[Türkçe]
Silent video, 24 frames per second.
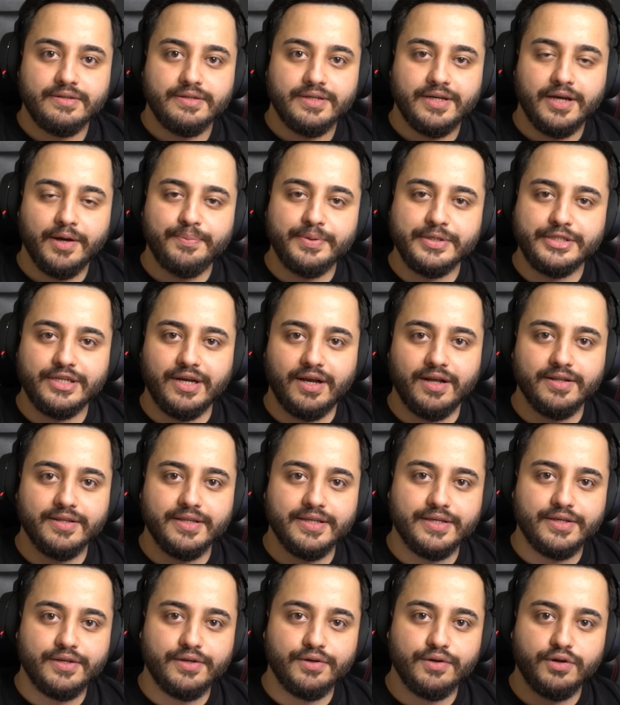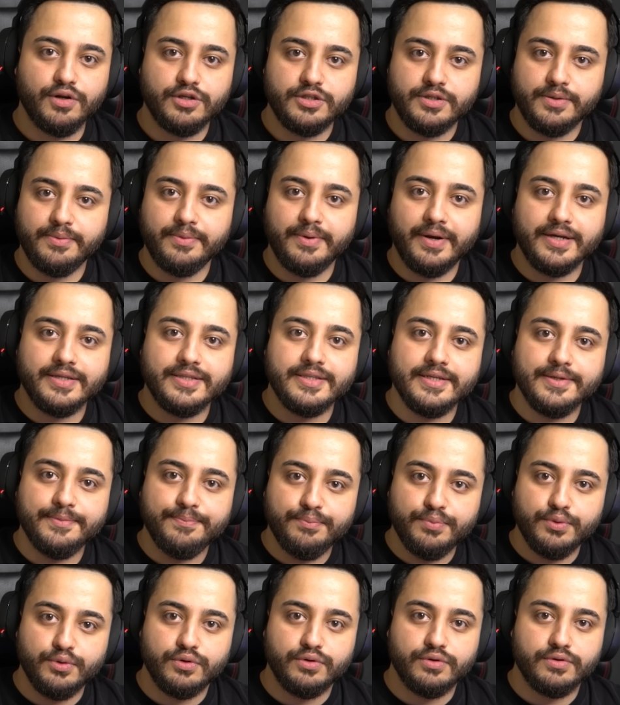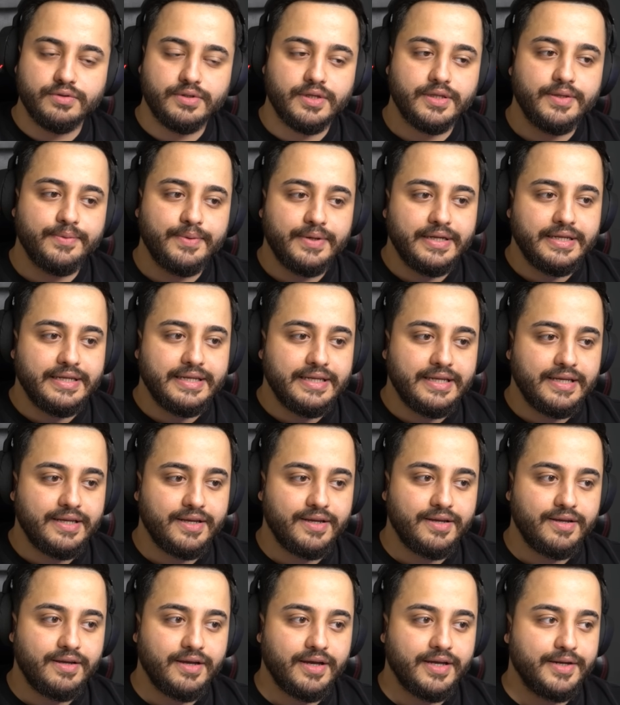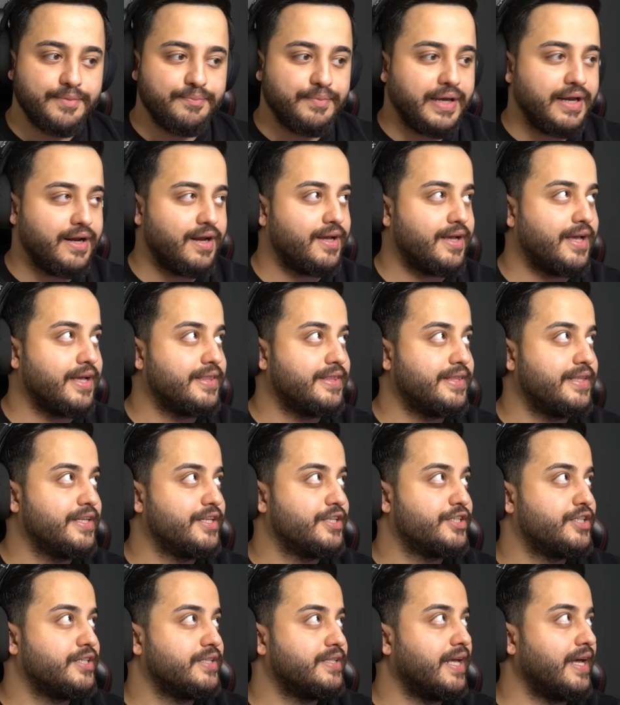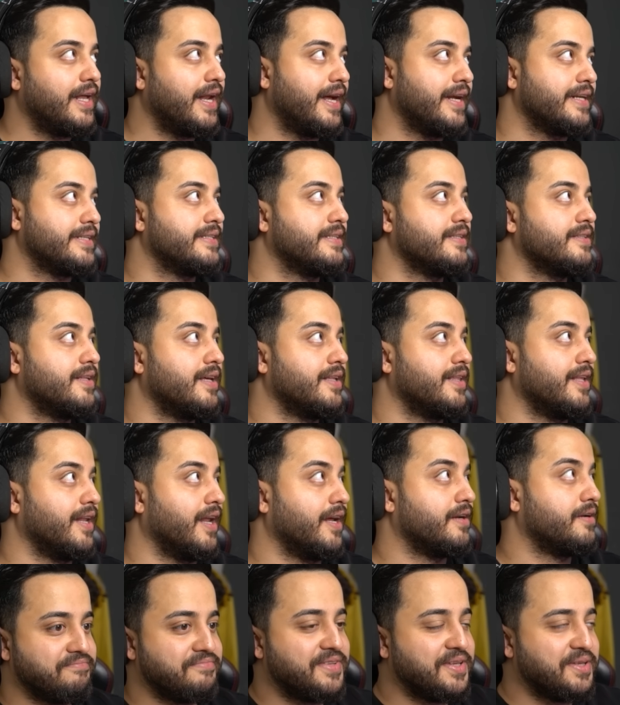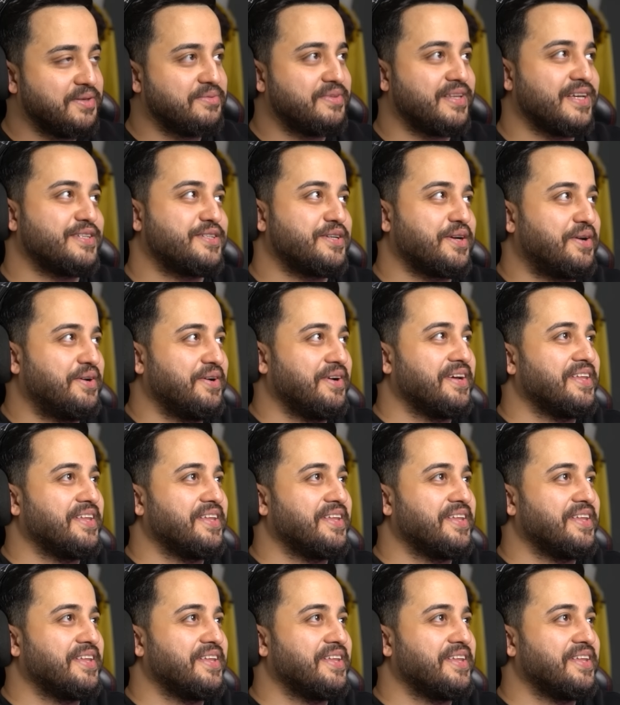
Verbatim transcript: Kapı çaldı iki gün önce bir baktık bu. Dedim hani niye? niye? Hani merak ettiğin için denersin dediler. Dedim teşekkür